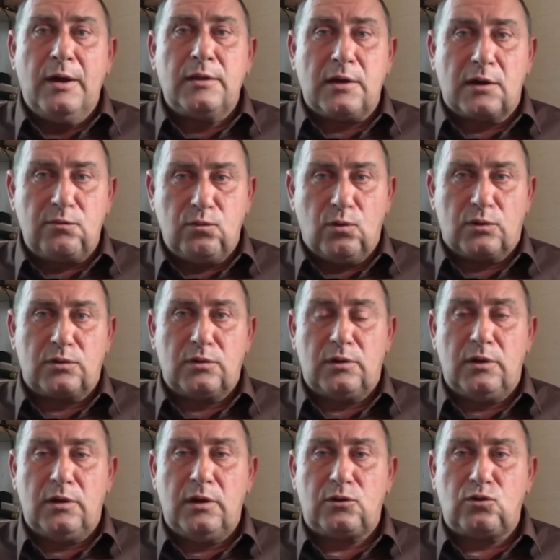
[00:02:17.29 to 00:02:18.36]
Так вот,
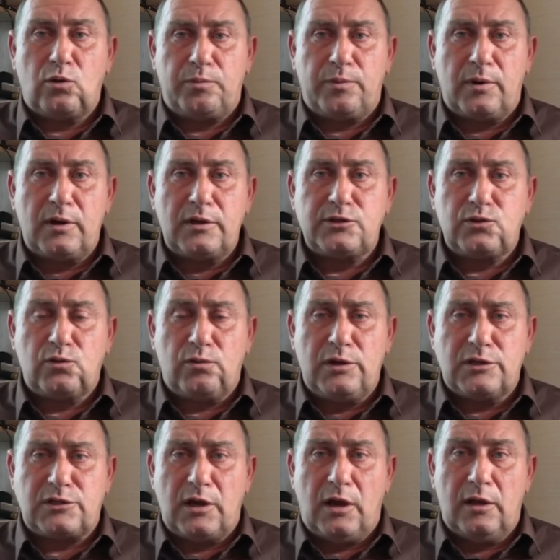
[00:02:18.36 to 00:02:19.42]
эту операцию,
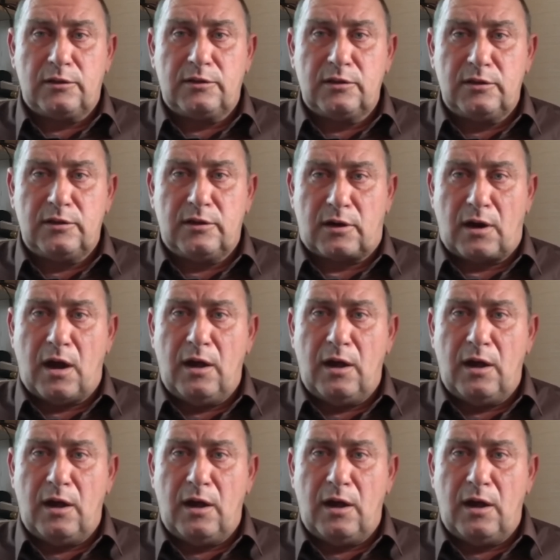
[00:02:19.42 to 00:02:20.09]
если ЛДНР,